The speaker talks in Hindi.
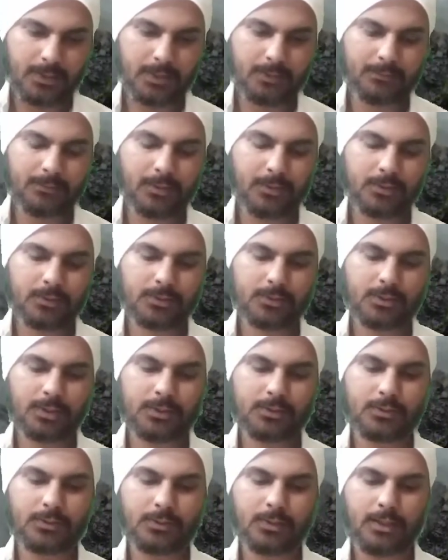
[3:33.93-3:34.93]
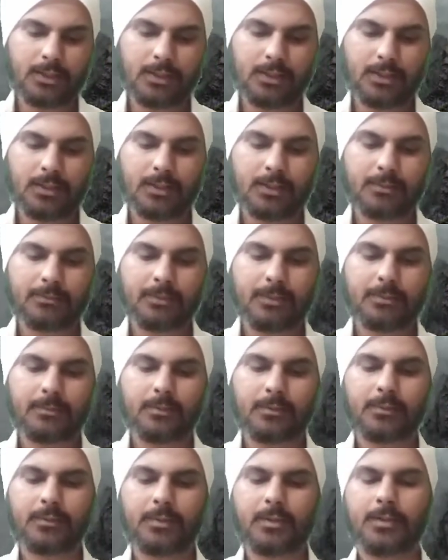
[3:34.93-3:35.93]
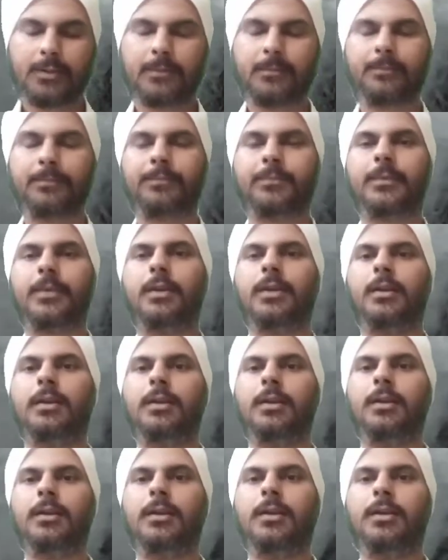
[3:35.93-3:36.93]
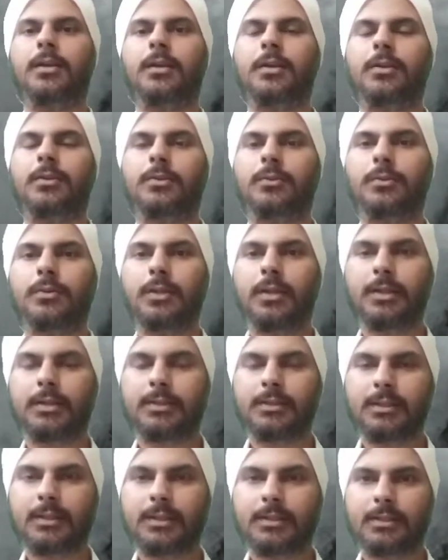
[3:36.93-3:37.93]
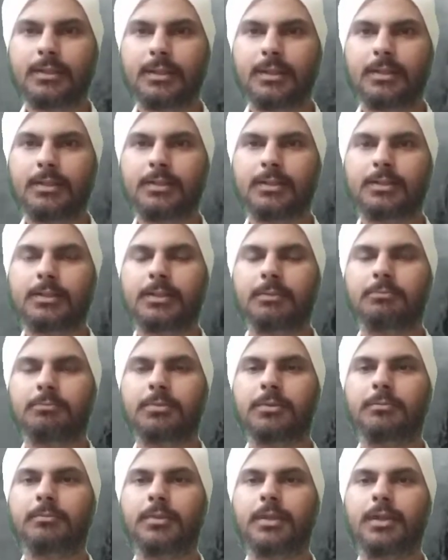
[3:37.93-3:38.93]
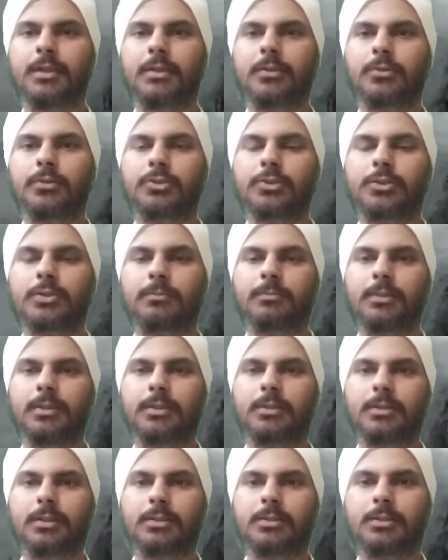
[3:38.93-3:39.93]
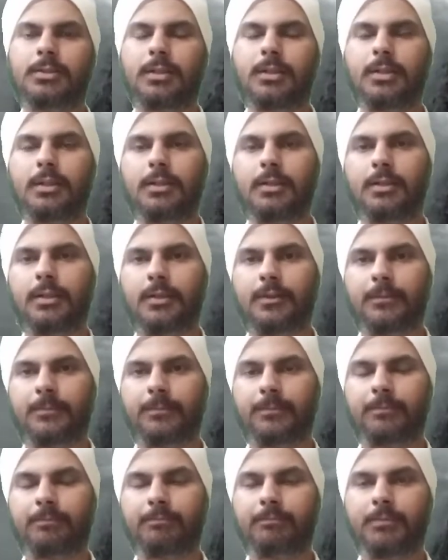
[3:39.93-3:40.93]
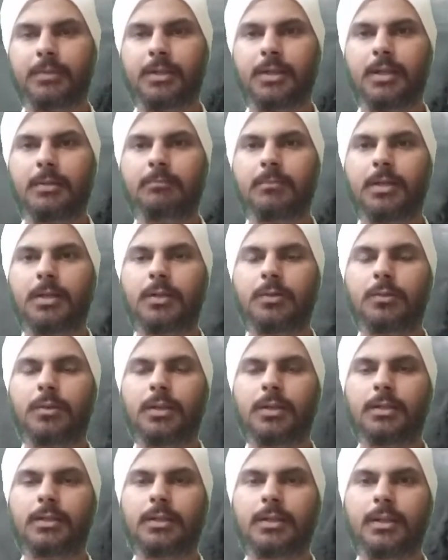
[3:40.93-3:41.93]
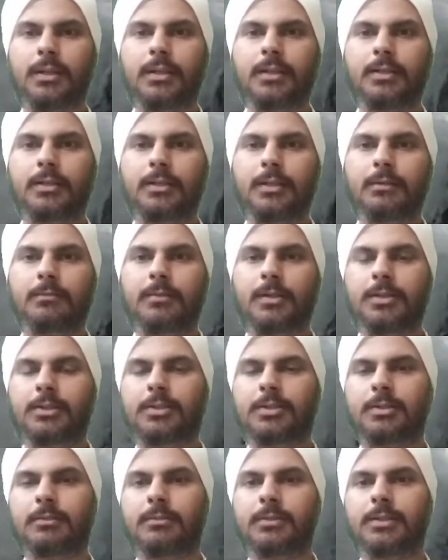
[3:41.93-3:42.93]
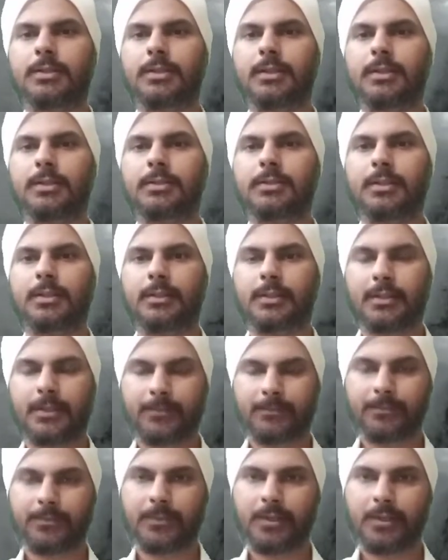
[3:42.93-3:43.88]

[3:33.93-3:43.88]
इनमें कुछ साचो नहीं नानक बिन भगवान गुरु नानक जी कहते हैं इन सब में कुछ भी सच्चा नहीं है बिना भगवान के ये बात समझ लेनी चाहिए